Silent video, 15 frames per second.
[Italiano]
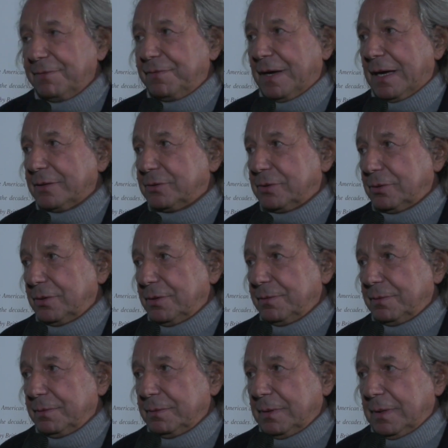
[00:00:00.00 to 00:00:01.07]
ha fatto
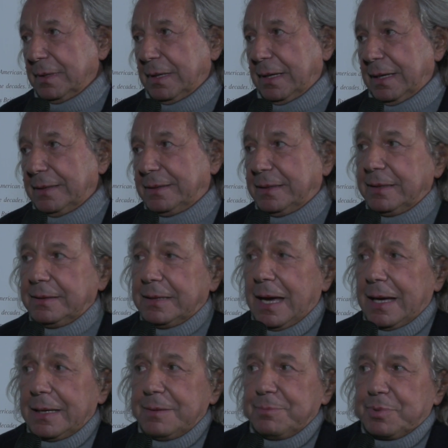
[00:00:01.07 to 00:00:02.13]
e ti
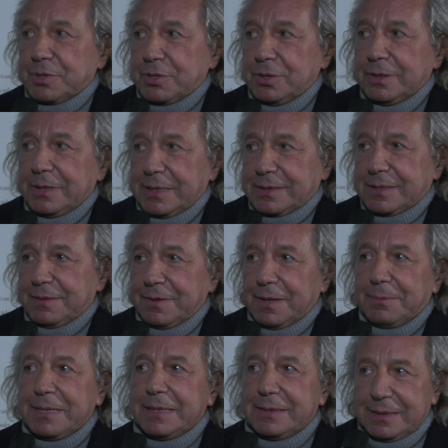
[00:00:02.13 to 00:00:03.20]
dà l'impressione di essere
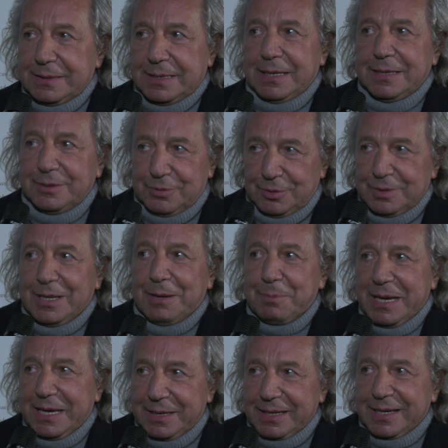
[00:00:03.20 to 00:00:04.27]
veramente dentro, in
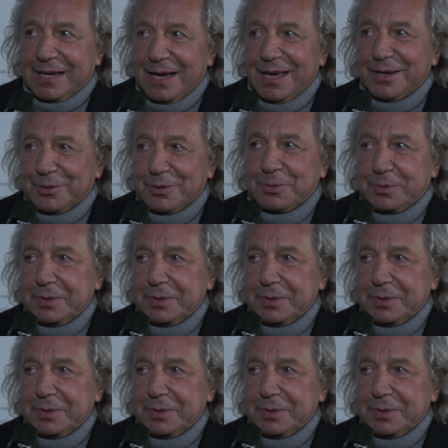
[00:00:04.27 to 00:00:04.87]
America. Ecco.